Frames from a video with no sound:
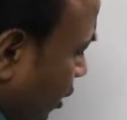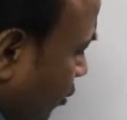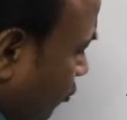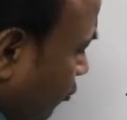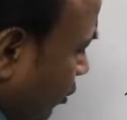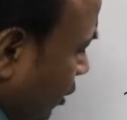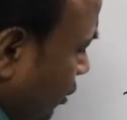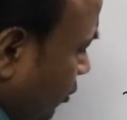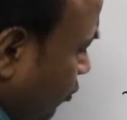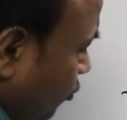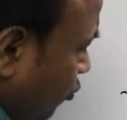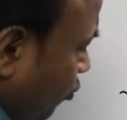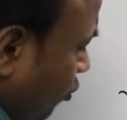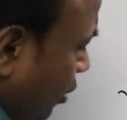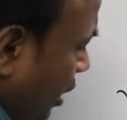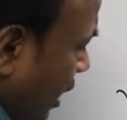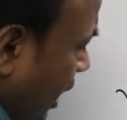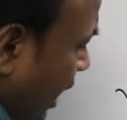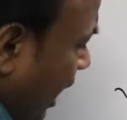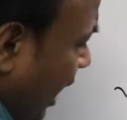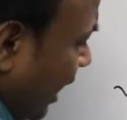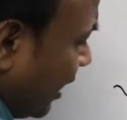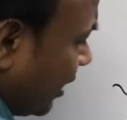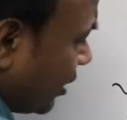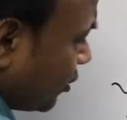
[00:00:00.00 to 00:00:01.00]
इक्वल टू
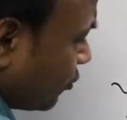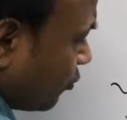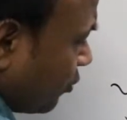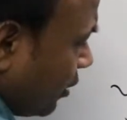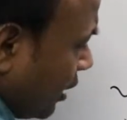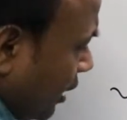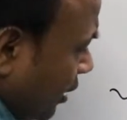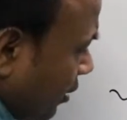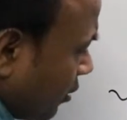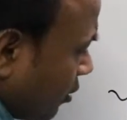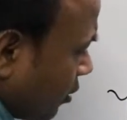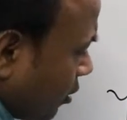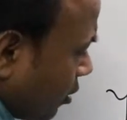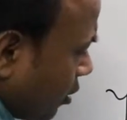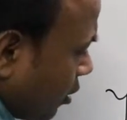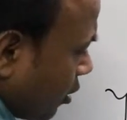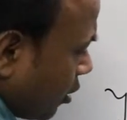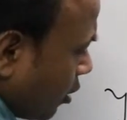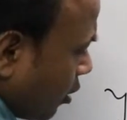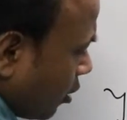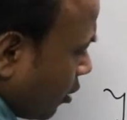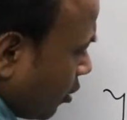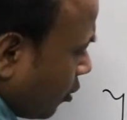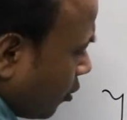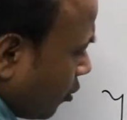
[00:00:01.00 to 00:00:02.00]
आर स्क्वायर
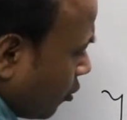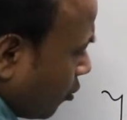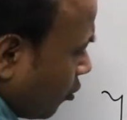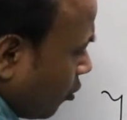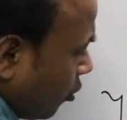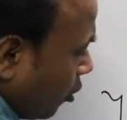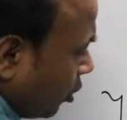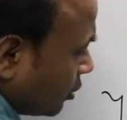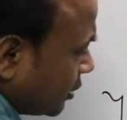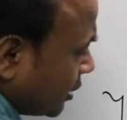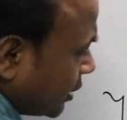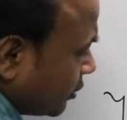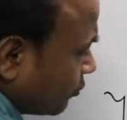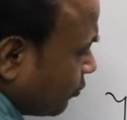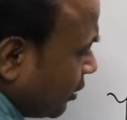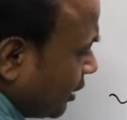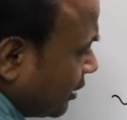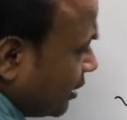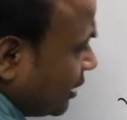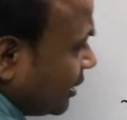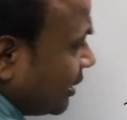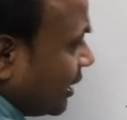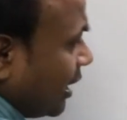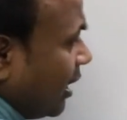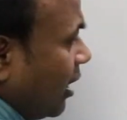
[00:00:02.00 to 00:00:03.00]
कॉस स्क्वायर
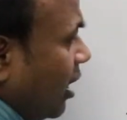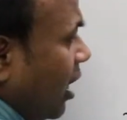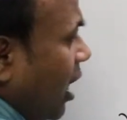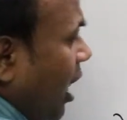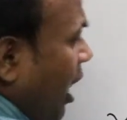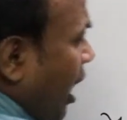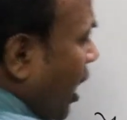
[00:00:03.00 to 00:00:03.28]
थीटा